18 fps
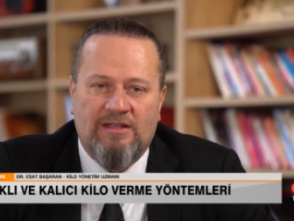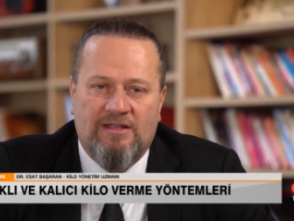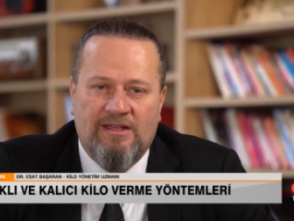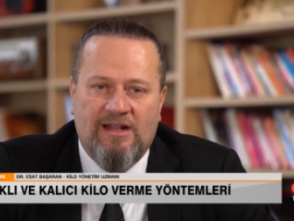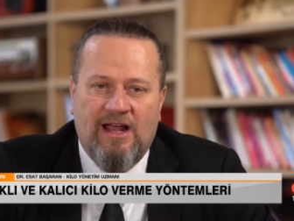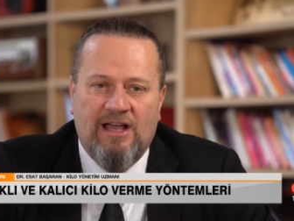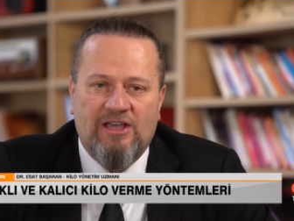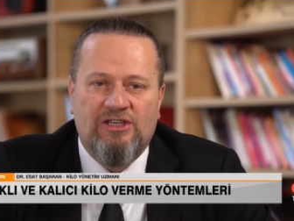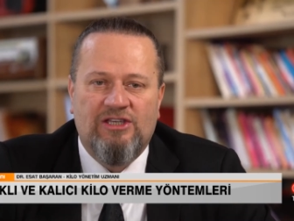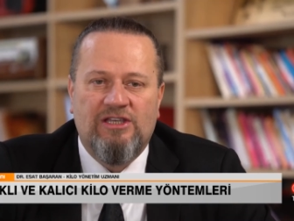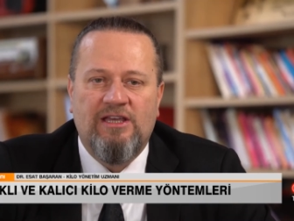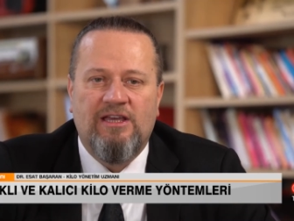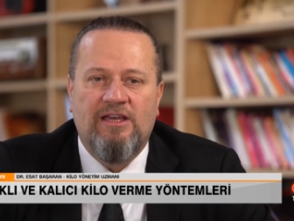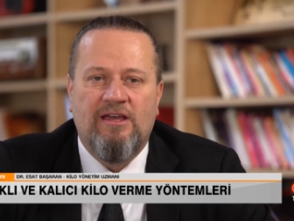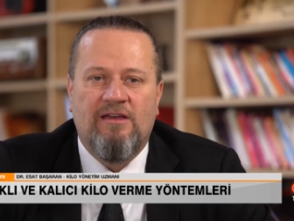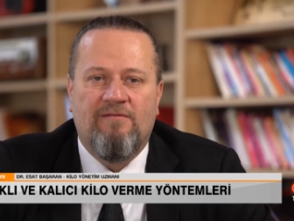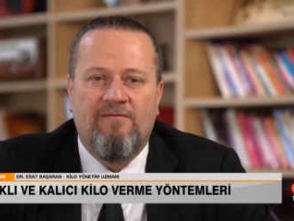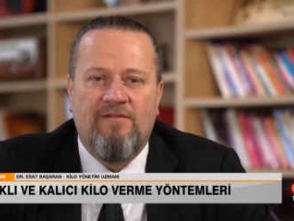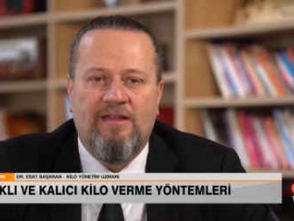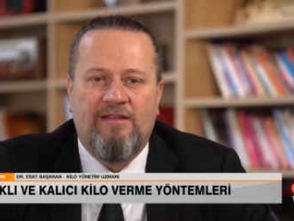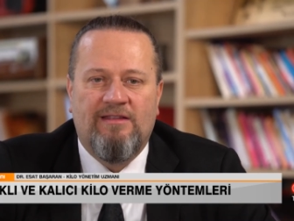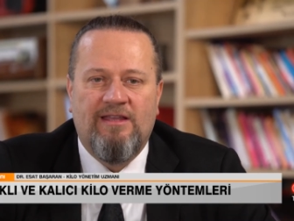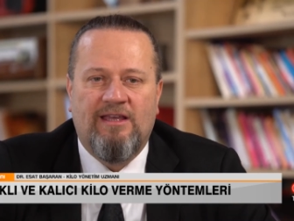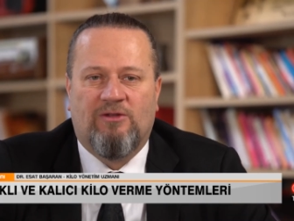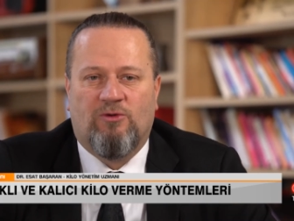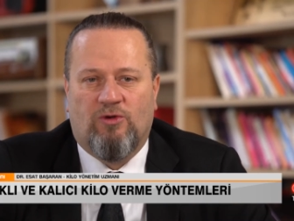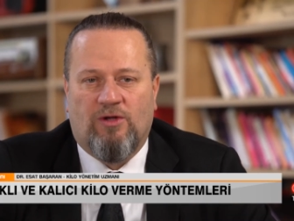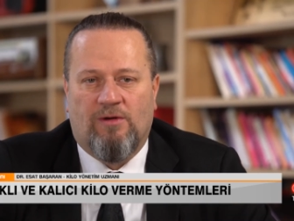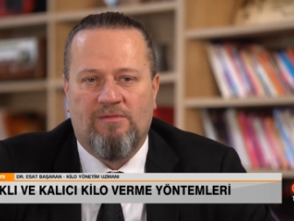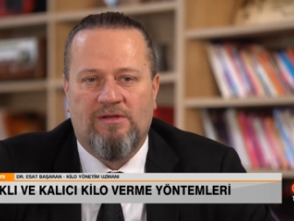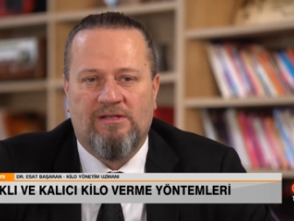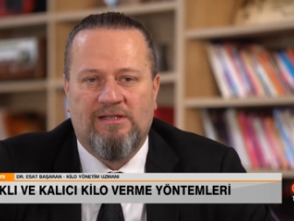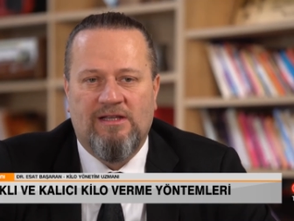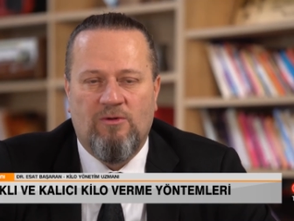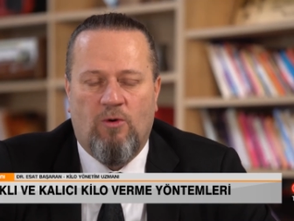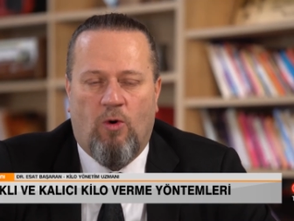dirençli ve dik
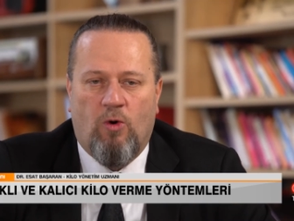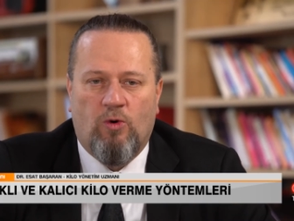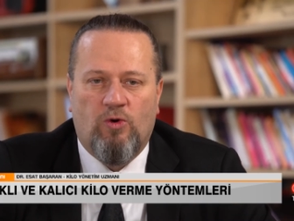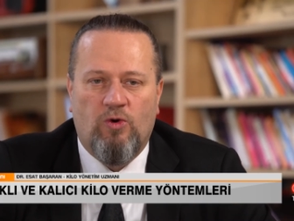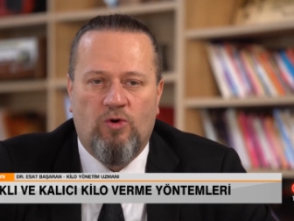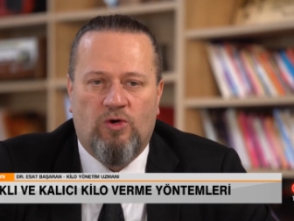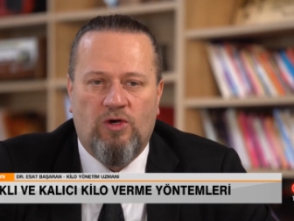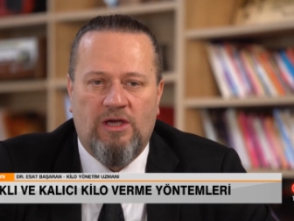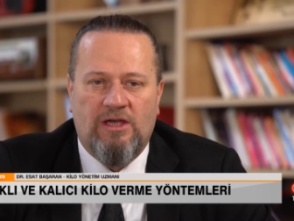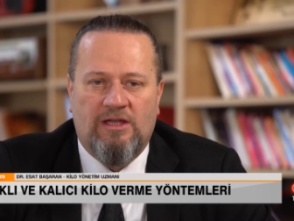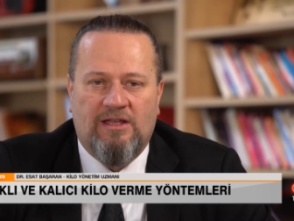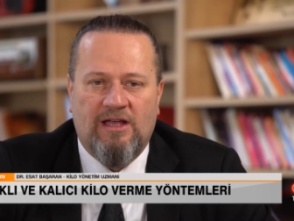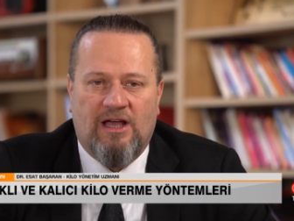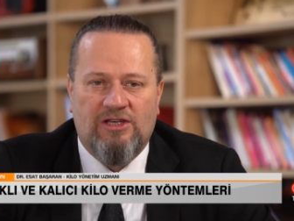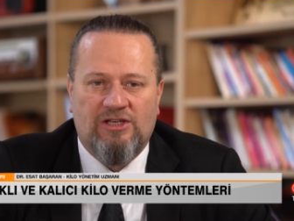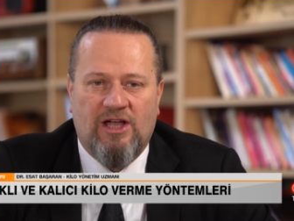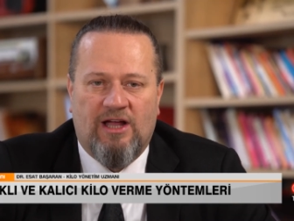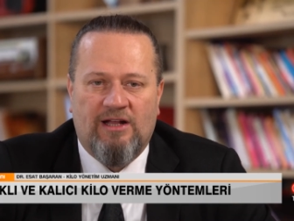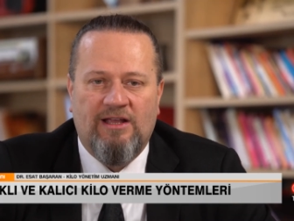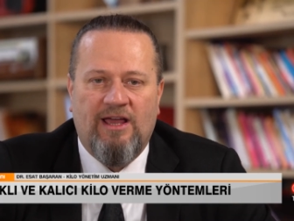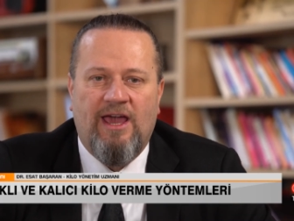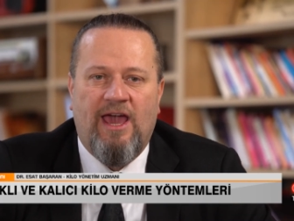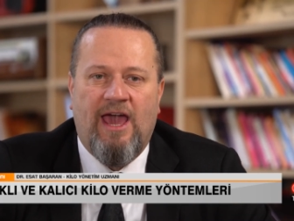tutabilsin. O günkü ihtiyaçlarda